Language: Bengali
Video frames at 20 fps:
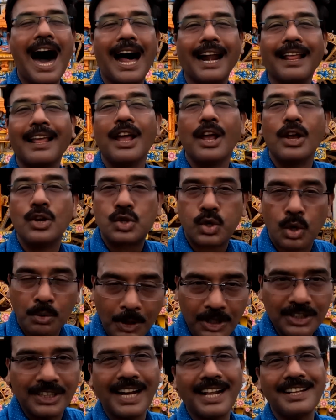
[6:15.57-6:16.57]
আর
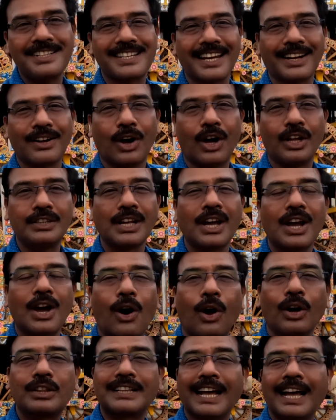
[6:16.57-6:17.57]
সুভদ্রার যে রথ
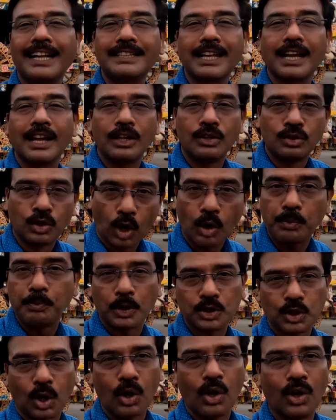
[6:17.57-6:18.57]
অর্থাৎ
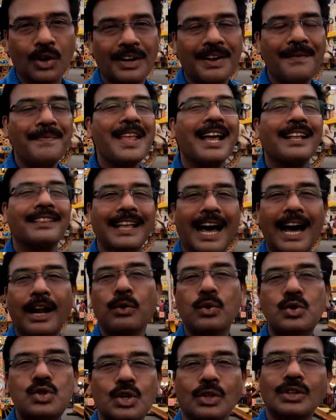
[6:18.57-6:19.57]
দর্পদলন তার
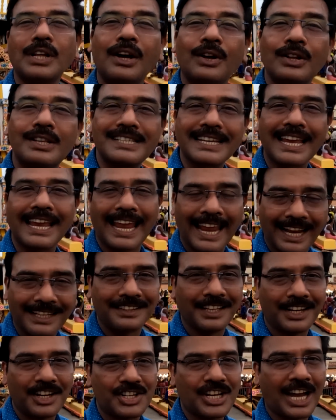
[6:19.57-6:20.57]
উচ্চতা হচ্ছে
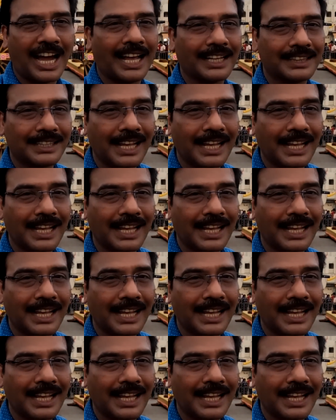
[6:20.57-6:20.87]
একত্রিশ হাত